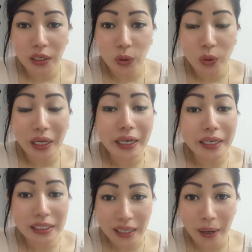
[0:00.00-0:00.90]
sa iyo
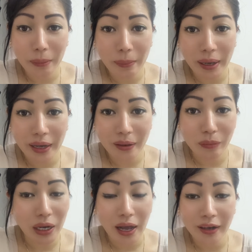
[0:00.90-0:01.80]
ng isang babae,
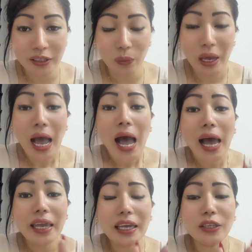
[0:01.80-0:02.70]
mga kasabi.
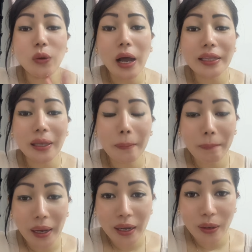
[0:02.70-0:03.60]
Ayan yung ating
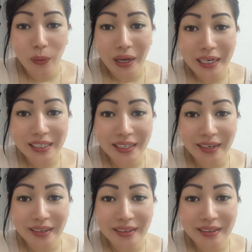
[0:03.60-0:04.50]
pangalawa na sign.